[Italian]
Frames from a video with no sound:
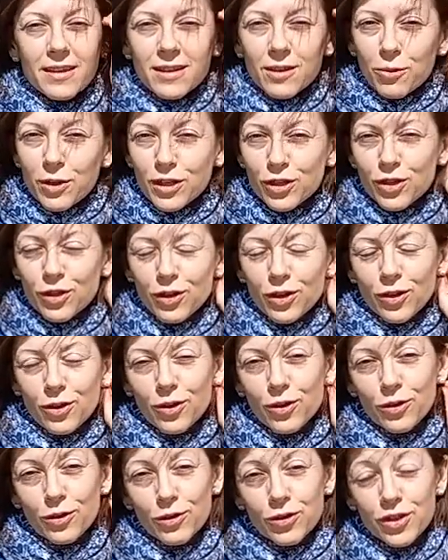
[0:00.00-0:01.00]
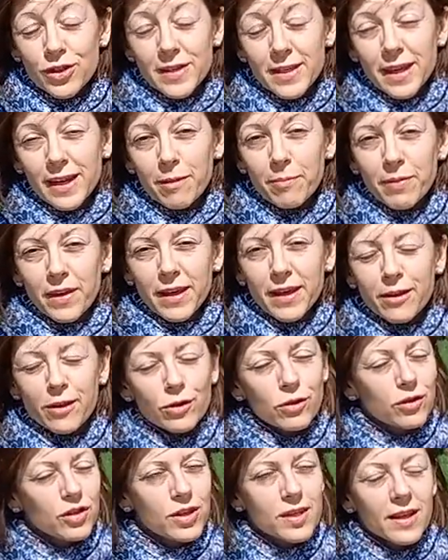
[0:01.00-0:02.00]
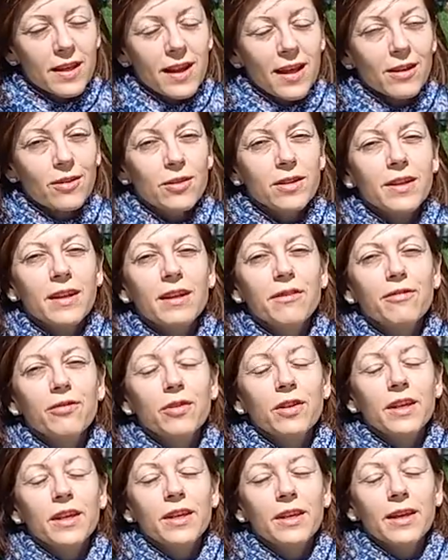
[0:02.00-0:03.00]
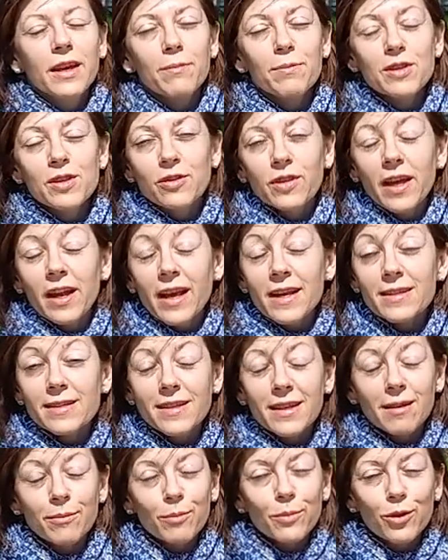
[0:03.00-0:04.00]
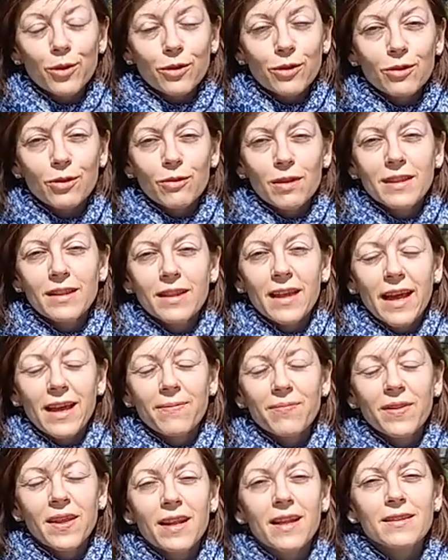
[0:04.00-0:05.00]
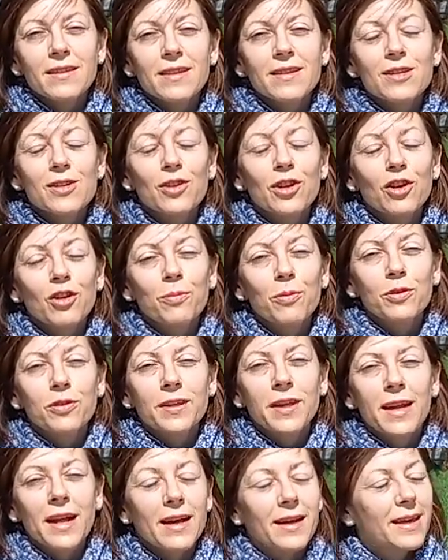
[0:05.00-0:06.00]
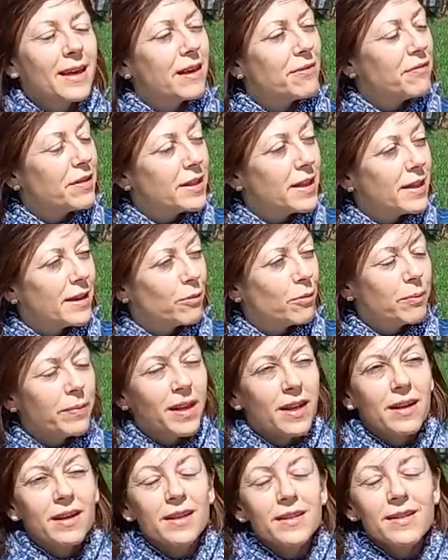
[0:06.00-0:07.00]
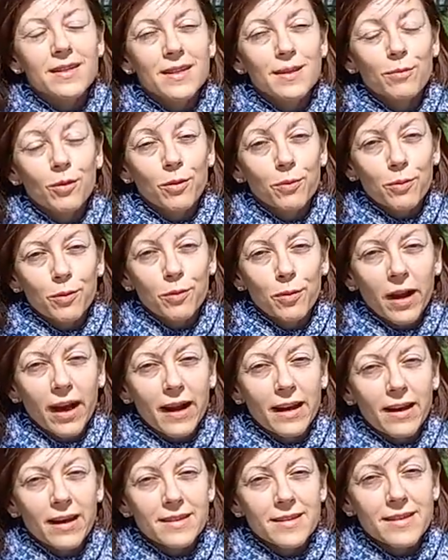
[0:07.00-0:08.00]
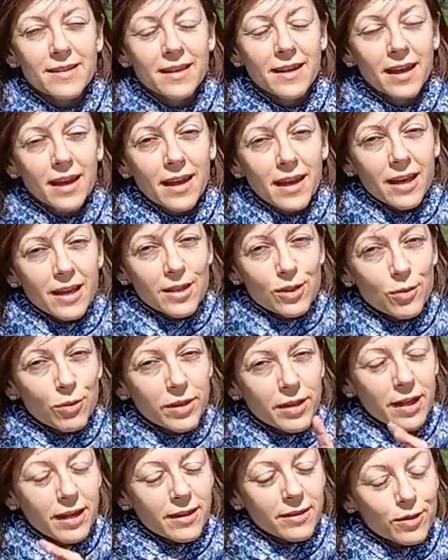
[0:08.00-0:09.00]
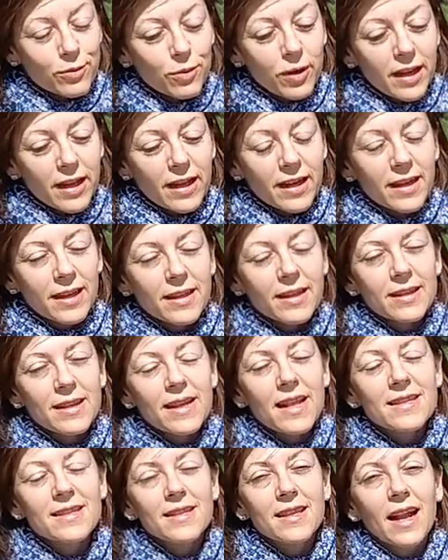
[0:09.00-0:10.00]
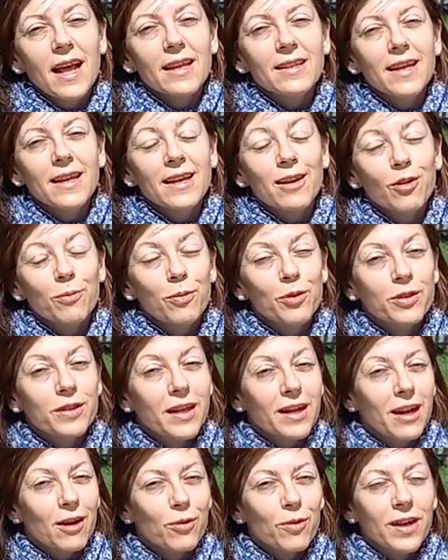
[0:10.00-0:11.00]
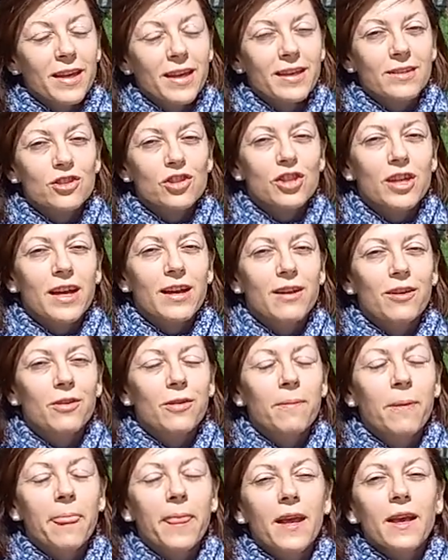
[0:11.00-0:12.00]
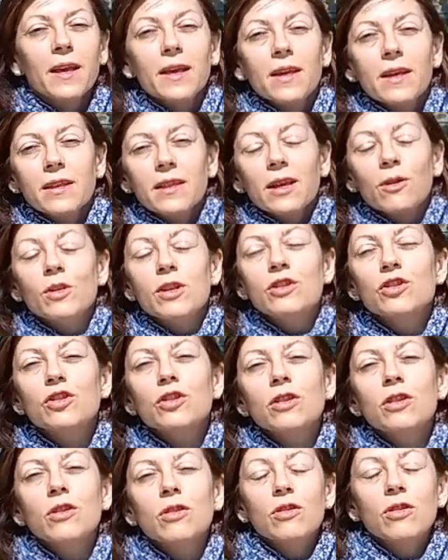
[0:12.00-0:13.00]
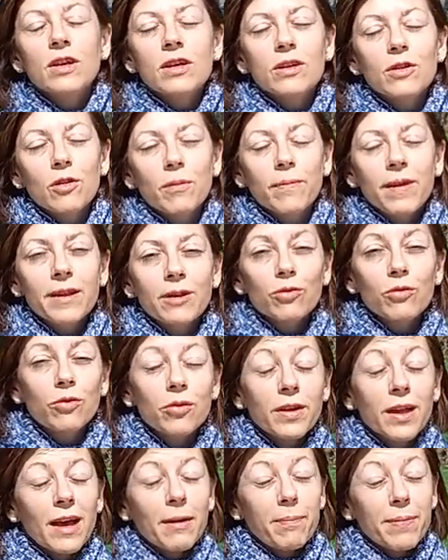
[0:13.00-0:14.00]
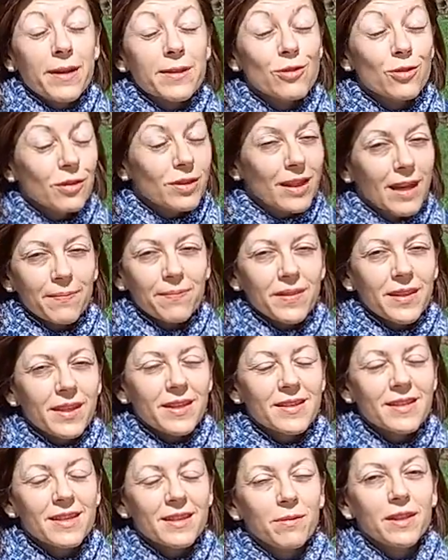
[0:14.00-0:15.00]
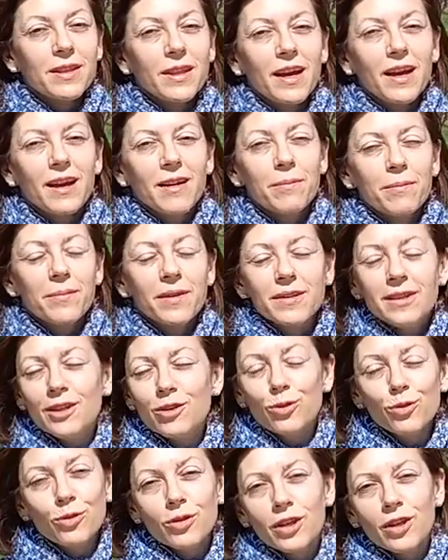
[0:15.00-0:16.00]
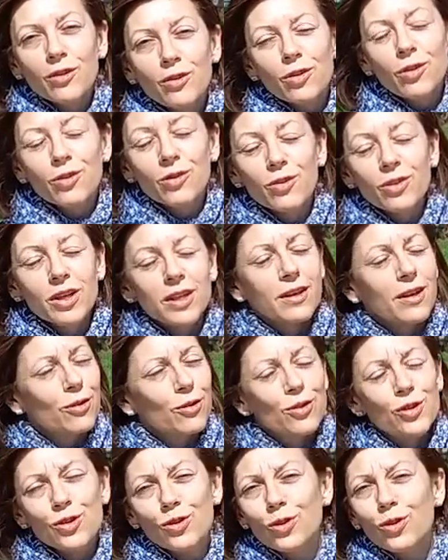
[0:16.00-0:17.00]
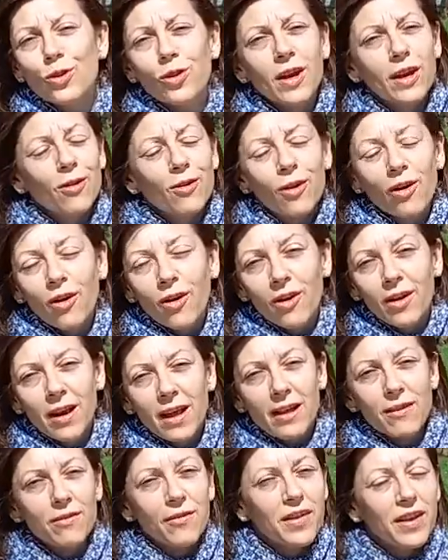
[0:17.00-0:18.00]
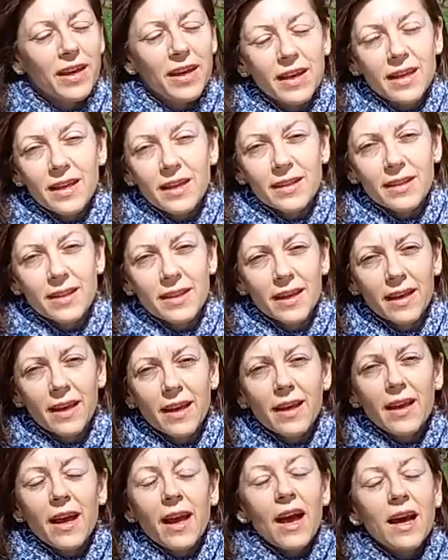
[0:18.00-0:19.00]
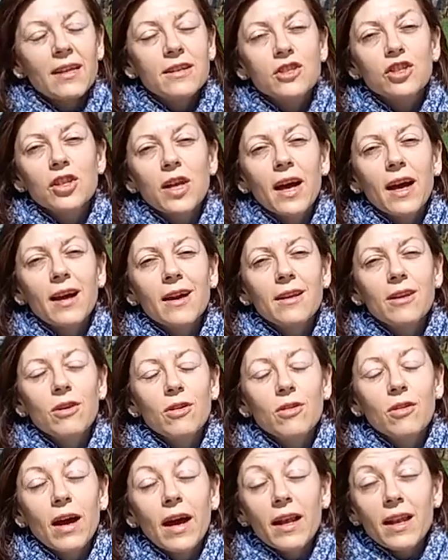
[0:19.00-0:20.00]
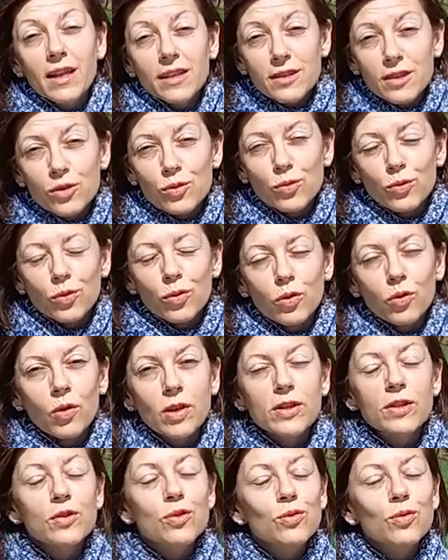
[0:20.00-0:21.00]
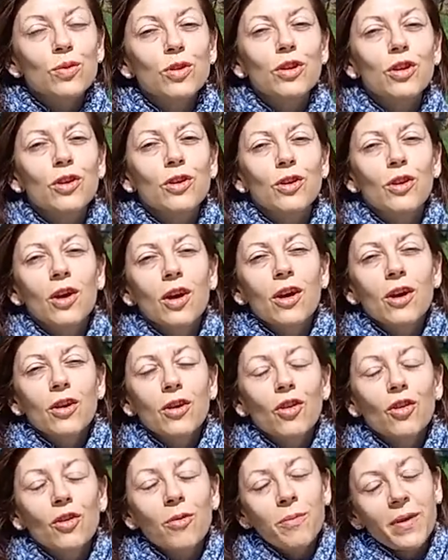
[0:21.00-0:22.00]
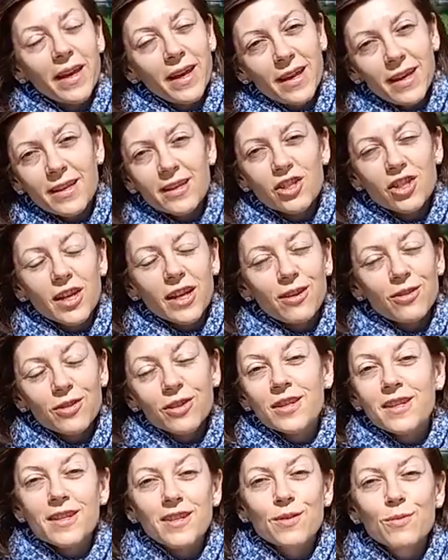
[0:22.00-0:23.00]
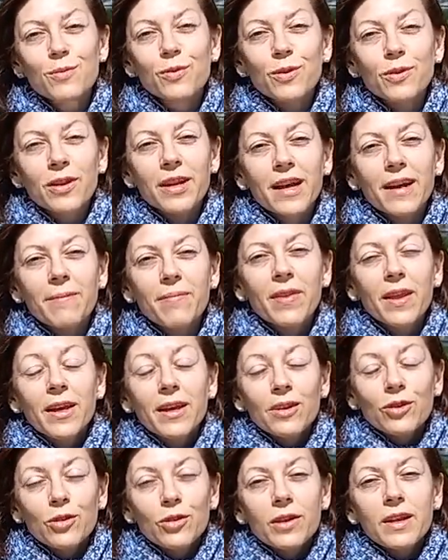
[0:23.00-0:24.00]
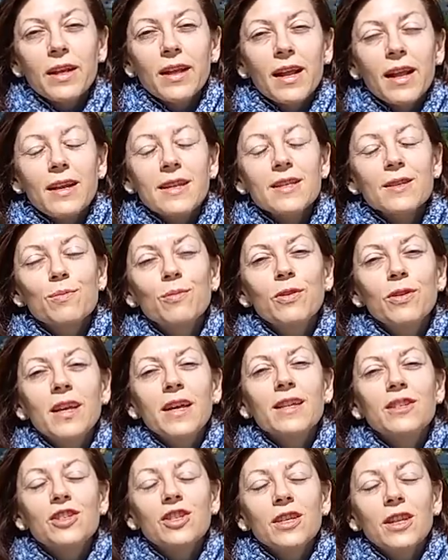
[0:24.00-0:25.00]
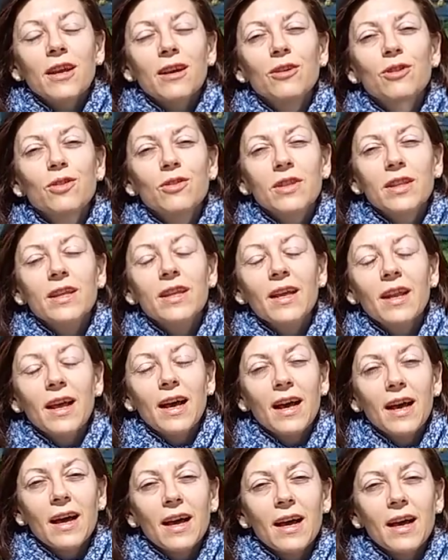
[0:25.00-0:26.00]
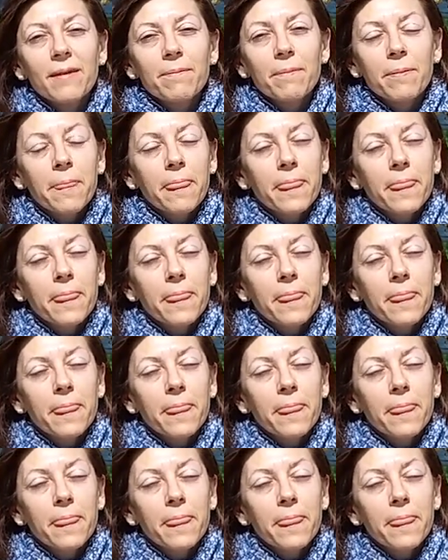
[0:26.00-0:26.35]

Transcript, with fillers: Quel giorno non ci sarà Piero, non ci saranno i telefonini e bisognerà essere molto attenti. L'attenzione lo porterà anche a vedere un bellissimo murales sulla strada che lo porterà a quel cancello. Da quel giorno eh, Roberto ha preso tantissimi tram di tutti i colori, dal rosso Coca-Cola al verde, al giallo, all'azzurro, azzurro come il cielo di Lisbona. Tornerà a Lisbona e ci racconterà